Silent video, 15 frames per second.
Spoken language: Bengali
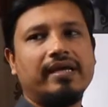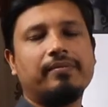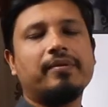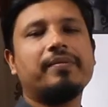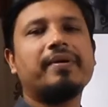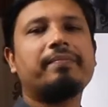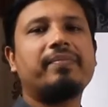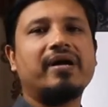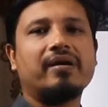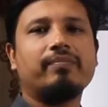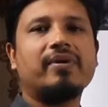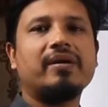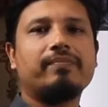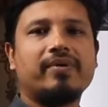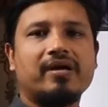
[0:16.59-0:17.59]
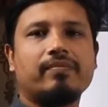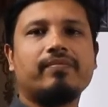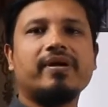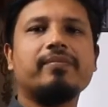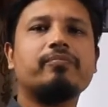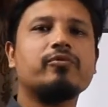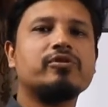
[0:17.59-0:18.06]
এভাবে পার্ট বাই পার্ট
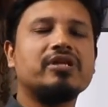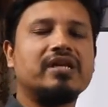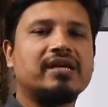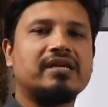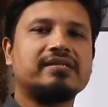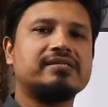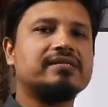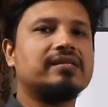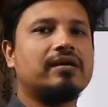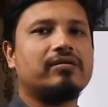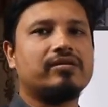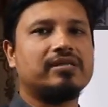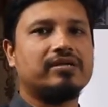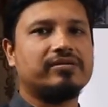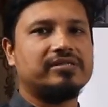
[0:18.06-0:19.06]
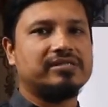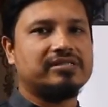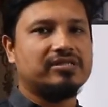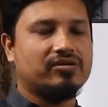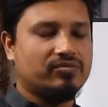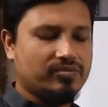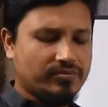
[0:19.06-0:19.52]
বাই প্রতিটা ক্লাসে ধারণা দেওয়ার
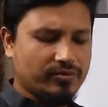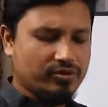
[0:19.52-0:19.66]
চেষ্টা করব